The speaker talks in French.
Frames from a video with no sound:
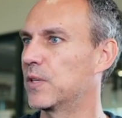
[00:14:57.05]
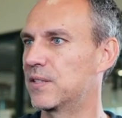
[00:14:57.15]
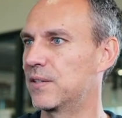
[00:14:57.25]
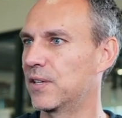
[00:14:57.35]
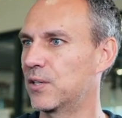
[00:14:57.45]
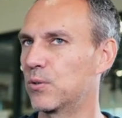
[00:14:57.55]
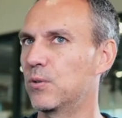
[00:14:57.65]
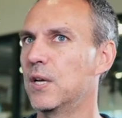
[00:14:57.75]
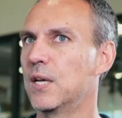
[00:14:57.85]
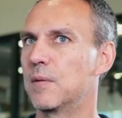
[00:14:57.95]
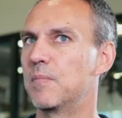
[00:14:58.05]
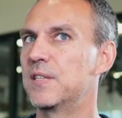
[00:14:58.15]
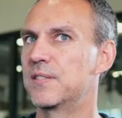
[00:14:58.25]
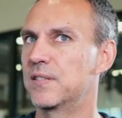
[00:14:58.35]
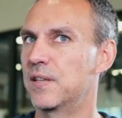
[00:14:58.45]
Et c'est vrai que mens
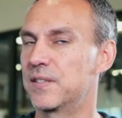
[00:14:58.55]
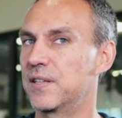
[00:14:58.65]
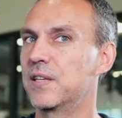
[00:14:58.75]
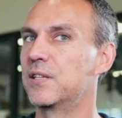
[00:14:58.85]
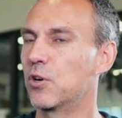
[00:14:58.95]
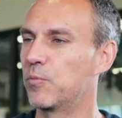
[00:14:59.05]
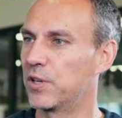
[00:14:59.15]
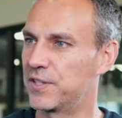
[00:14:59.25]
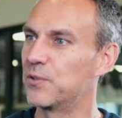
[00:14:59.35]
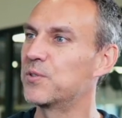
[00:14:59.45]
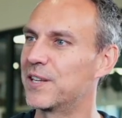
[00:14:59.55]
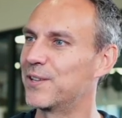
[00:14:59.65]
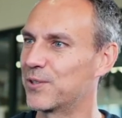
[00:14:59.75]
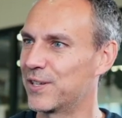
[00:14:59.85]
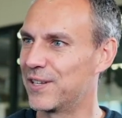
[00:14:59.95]
sana in corpore sano, c'est la
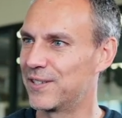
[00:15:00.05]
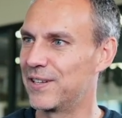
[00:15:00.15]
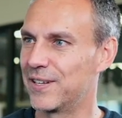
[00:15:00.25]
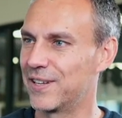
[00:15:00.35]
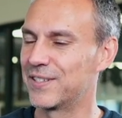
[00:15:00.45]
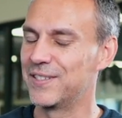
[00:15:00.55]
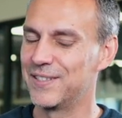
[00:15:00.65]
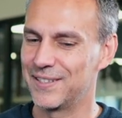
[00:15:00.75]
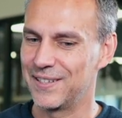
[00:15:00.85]
doctrine latine